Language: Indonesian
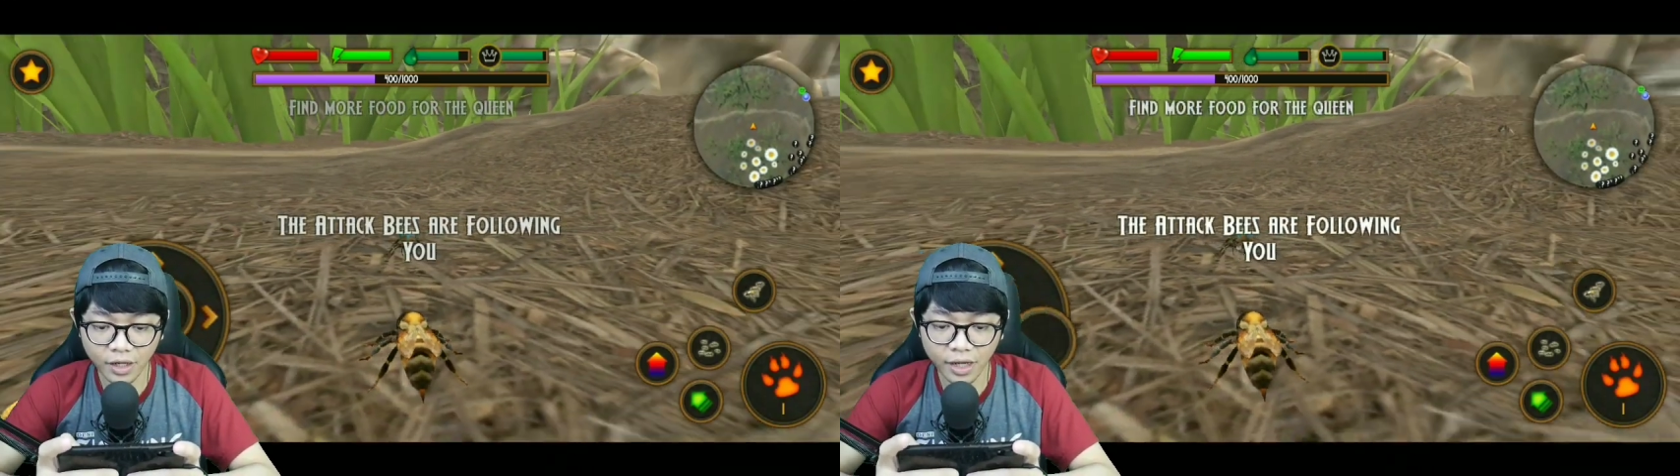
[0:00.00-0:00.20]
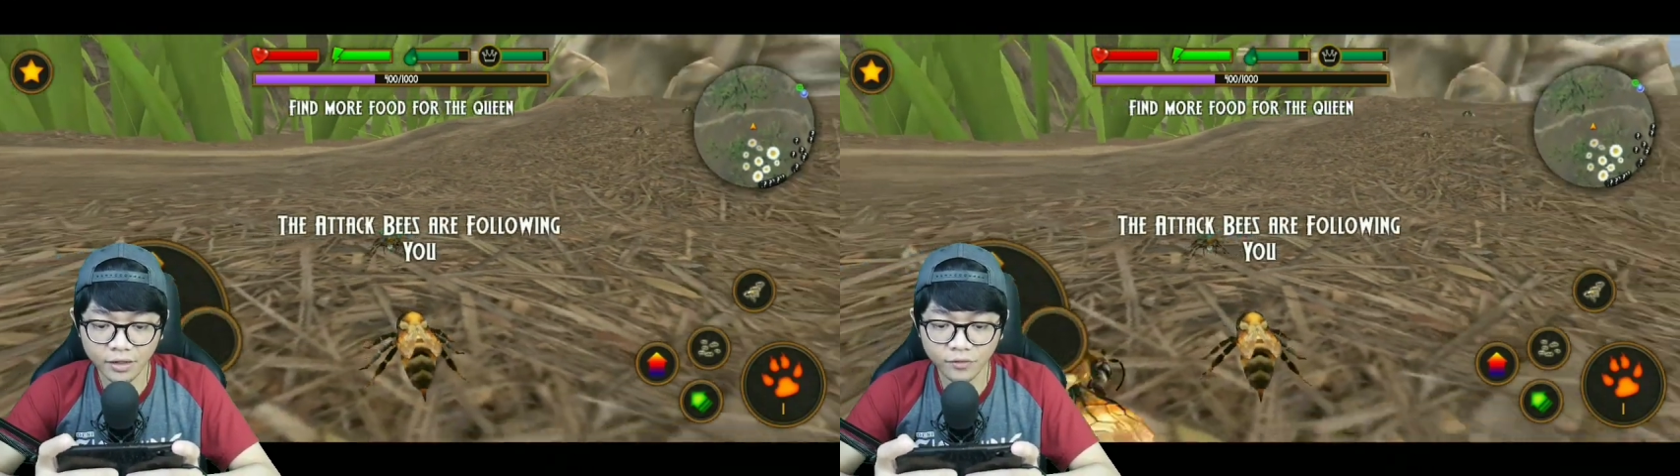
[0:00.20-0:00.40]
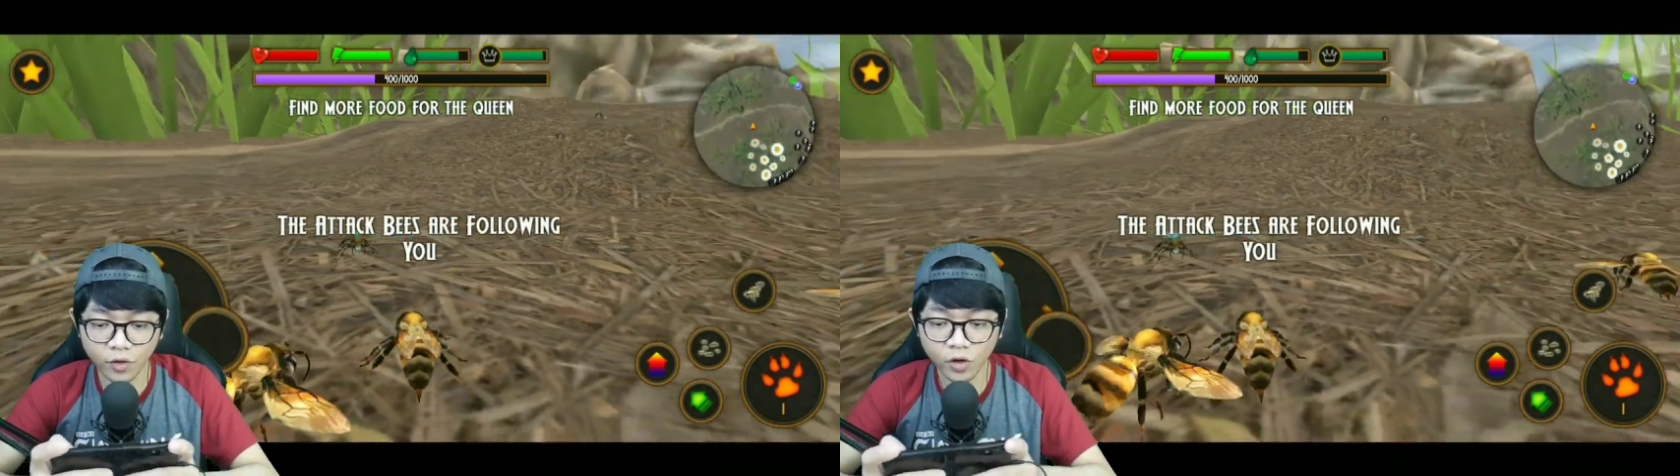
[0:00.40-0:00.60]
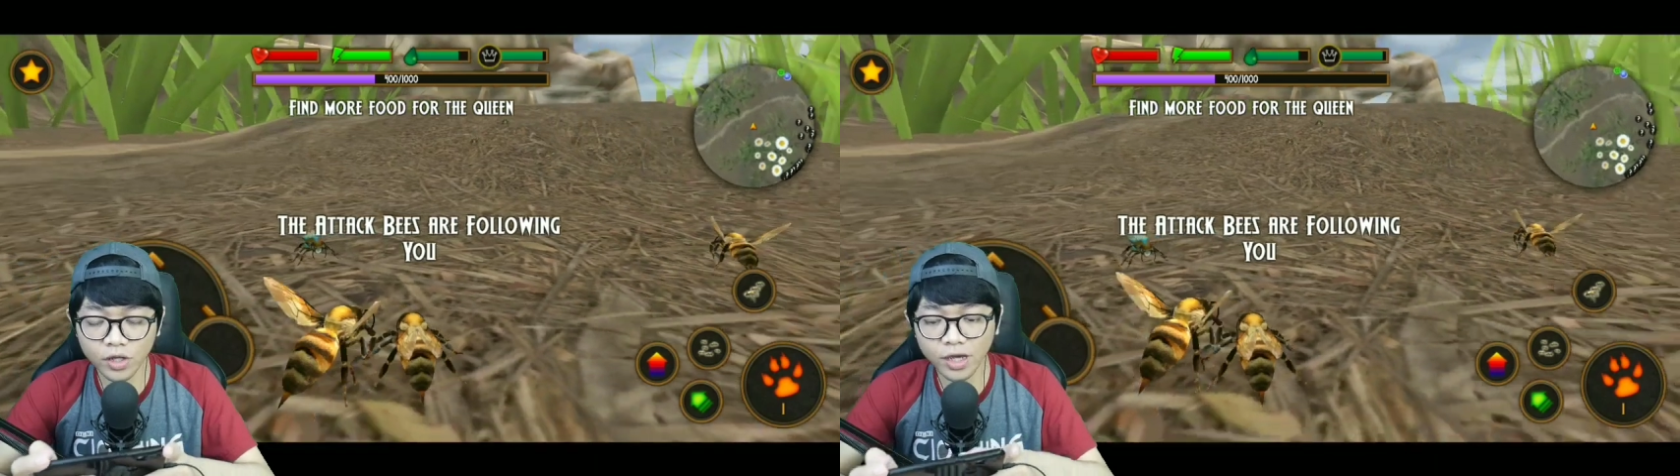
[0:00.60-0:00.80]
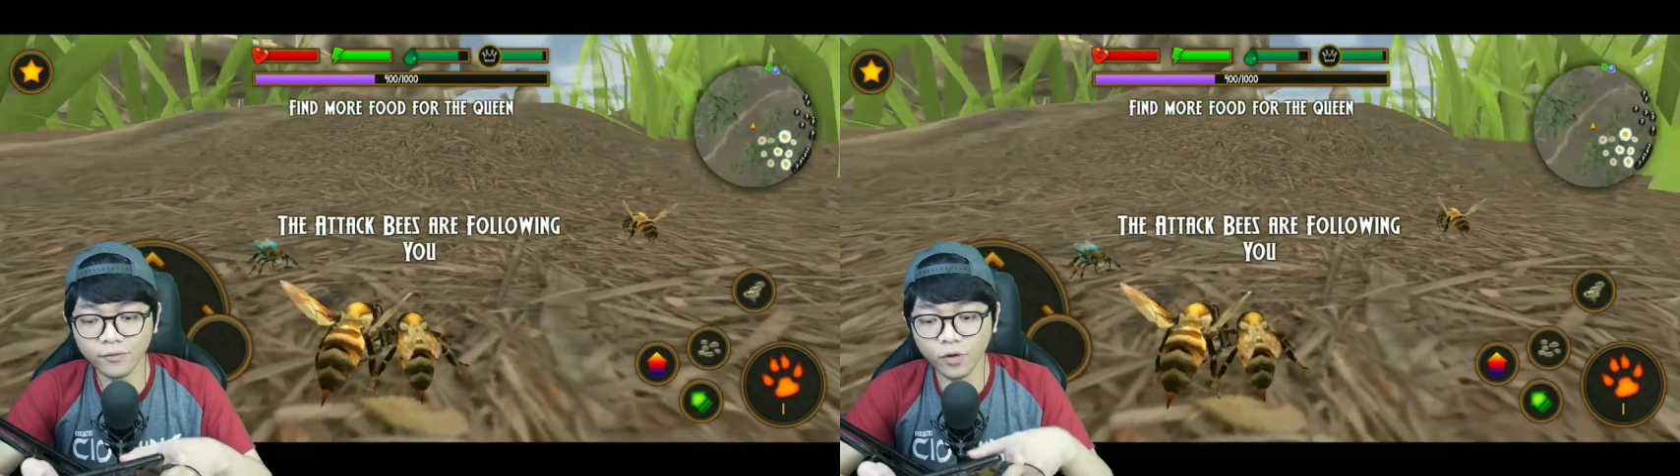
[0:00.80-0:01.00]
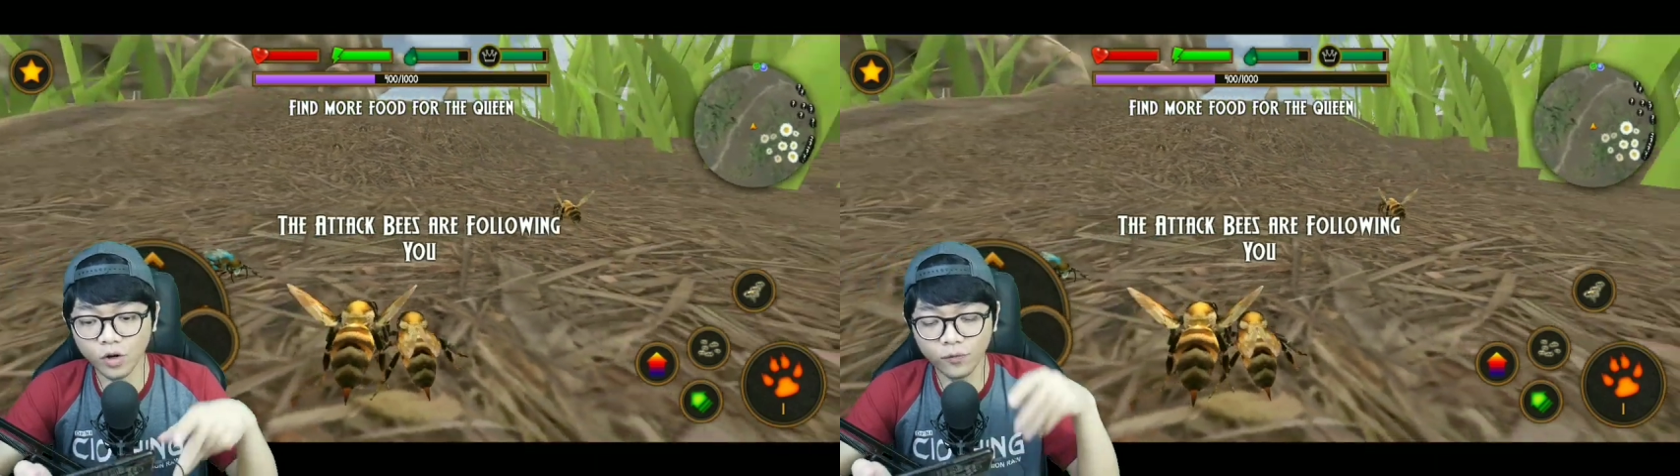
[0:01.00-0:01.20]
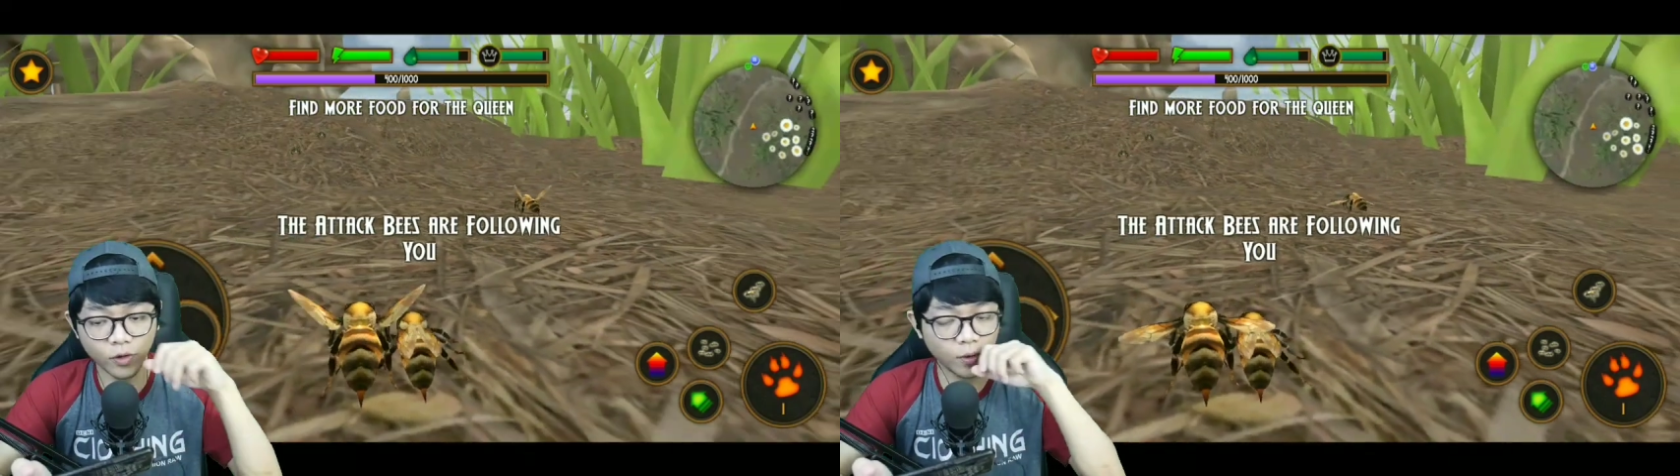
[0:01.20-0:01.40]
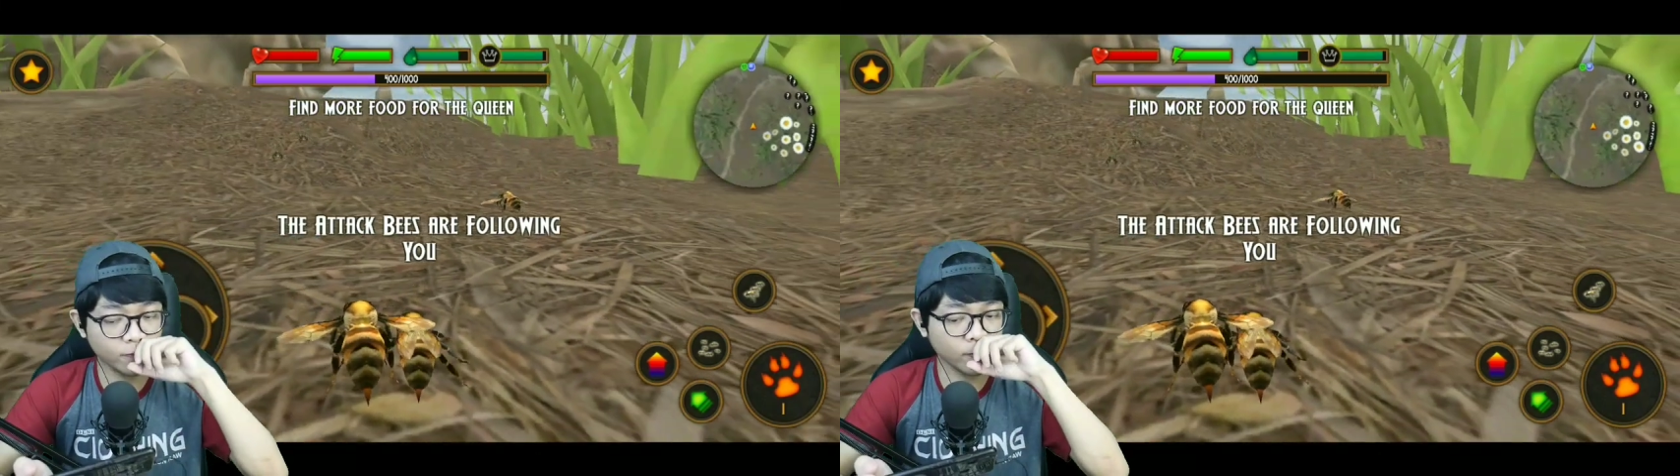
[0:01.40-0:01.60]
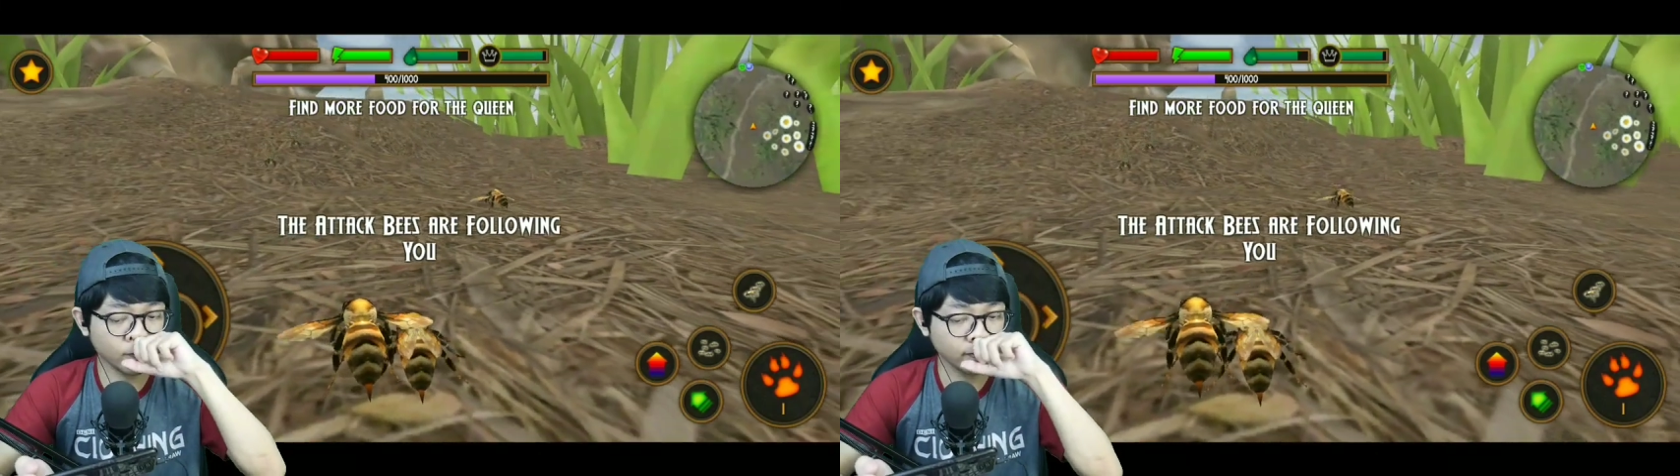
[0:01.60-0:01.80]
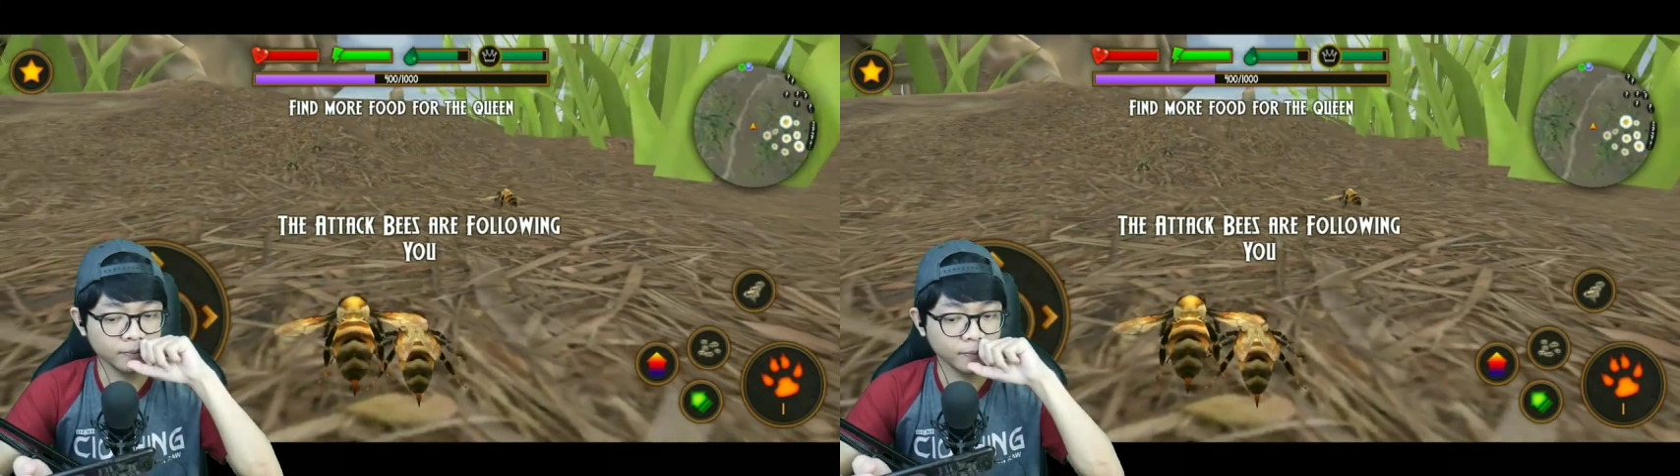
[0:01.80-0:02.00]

okay. follow ya, follow, follow, follow.